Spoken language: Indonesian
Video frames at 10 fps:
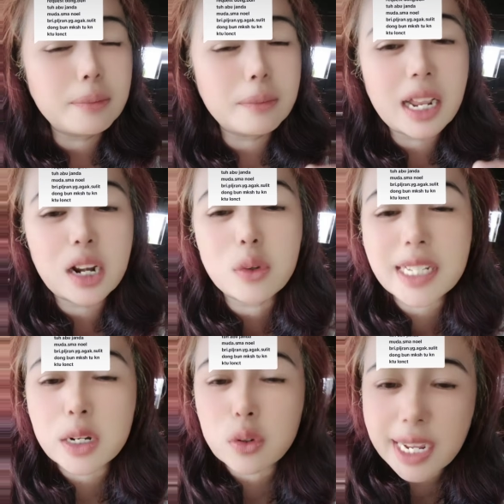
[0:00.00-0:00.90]
melalui
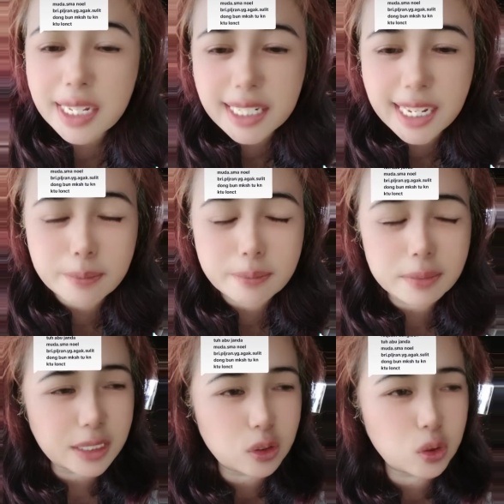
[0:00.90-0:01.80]
jalur Hashim,
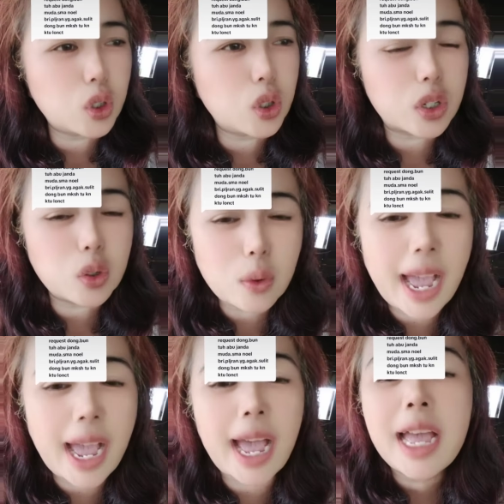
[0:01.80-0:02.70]
satu.
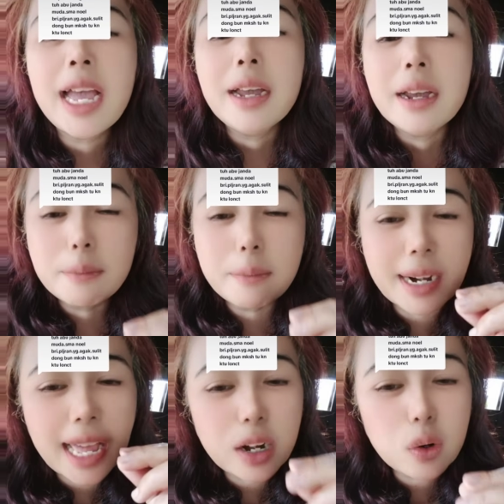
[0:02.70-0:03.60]
Kedua,
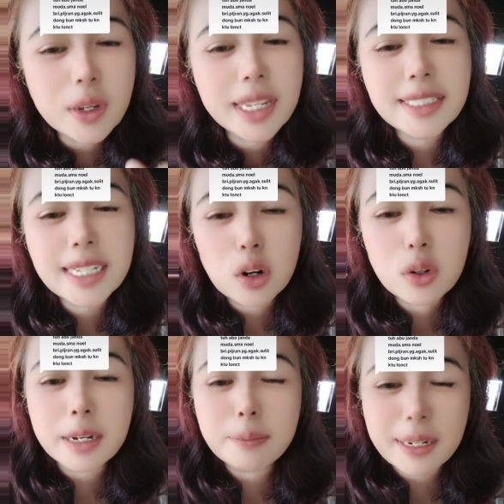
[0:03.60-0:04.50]
melalui
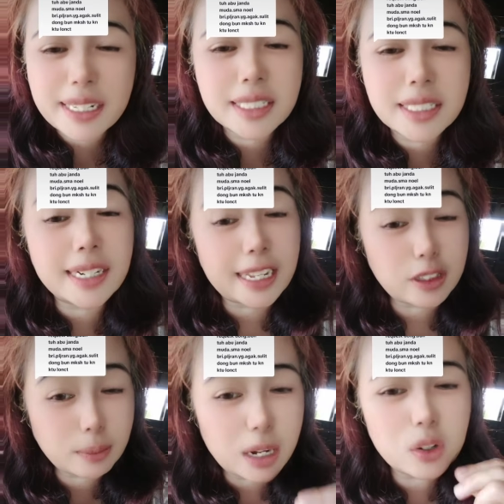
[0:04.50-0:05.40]
jalur influencer
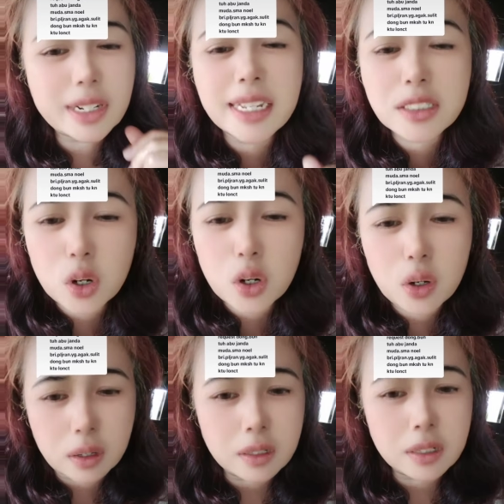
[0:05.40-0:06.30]
yaitu melalui
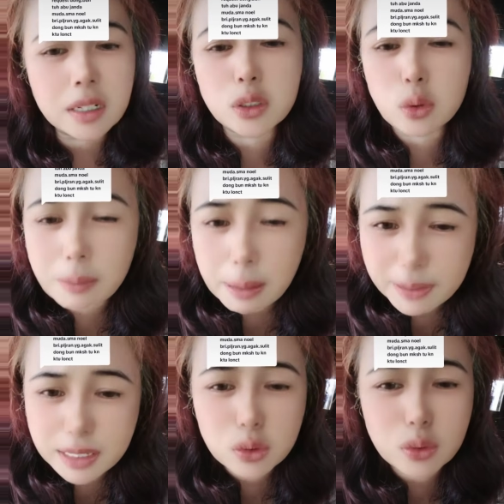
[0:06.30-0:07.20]
Dasko, ketua
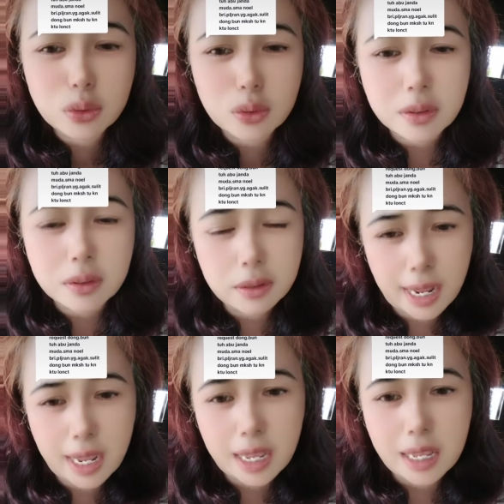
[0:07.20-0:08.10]
Bapilu.
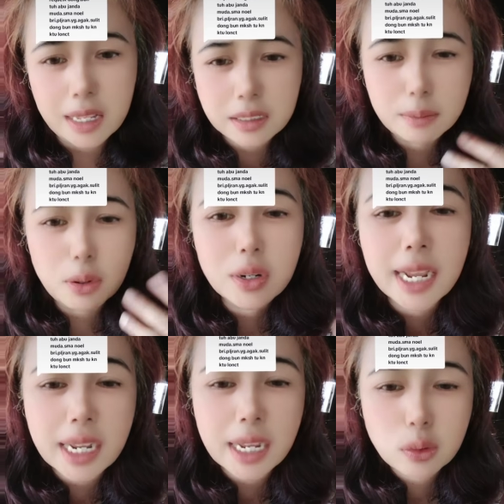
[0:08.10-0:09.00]
Nah,
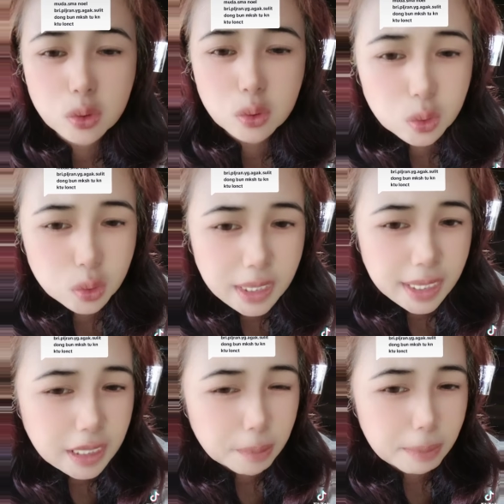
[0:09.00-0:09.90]
terbongkarkan
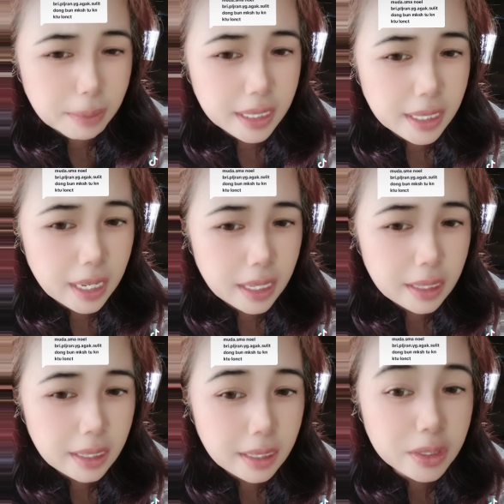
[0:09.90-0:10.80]
ujung-ujungnya siapa mereka?
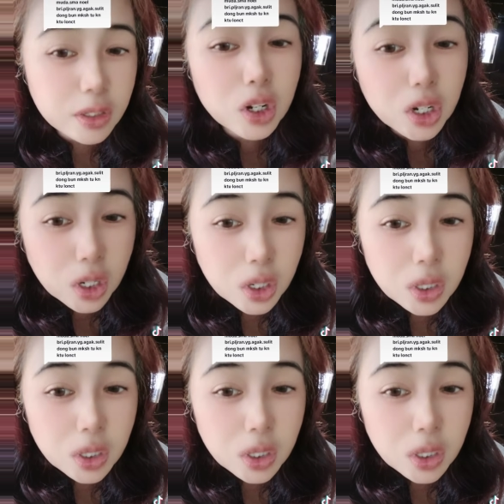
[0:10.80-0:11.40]
Nyo.